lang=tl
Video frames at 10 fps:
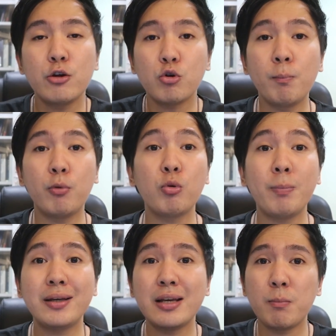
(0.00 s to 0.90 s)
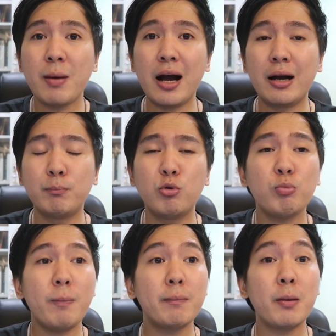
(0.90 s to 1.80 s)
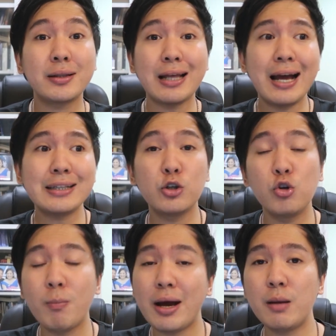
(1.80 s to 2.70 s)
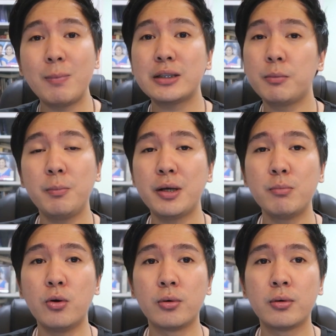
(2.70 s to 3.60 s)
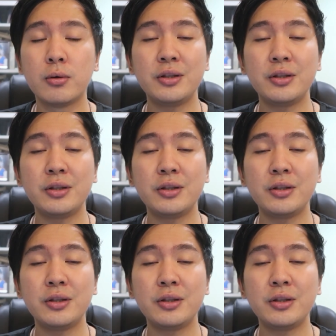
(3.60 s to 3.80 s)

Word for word: Ngayon kung puro pagyayabang, puro pagmamataas yung lumalabas sa bibig mo,